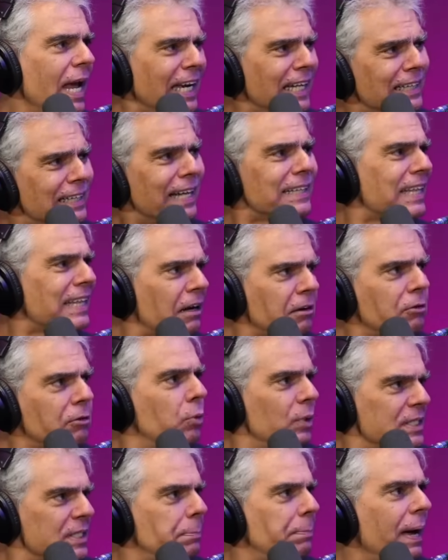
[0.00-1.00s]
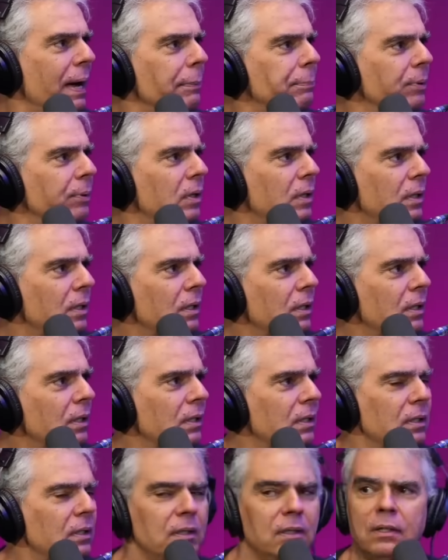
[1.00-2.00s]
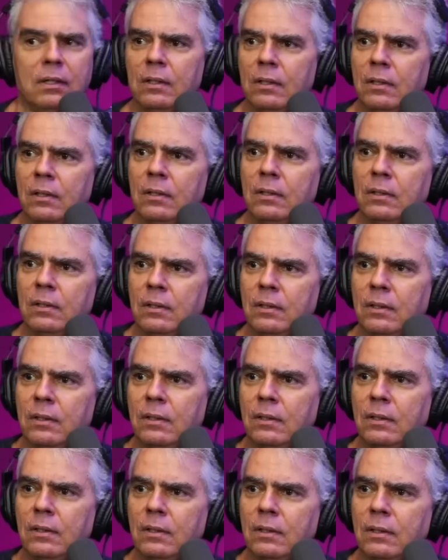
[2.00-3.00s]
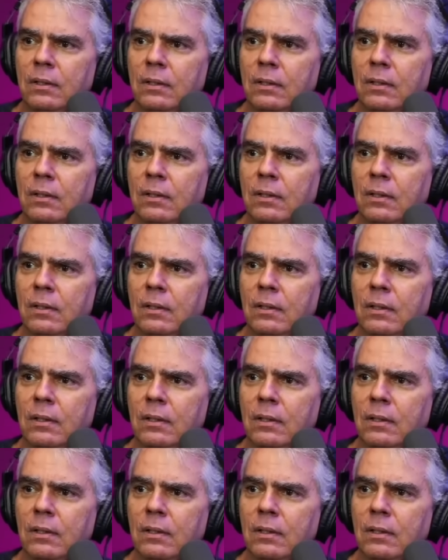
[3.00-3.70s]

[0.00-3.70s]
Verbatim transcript: ainda tá com esse papo? É, ele, ele, ele falou aqui. Ele já tá lá.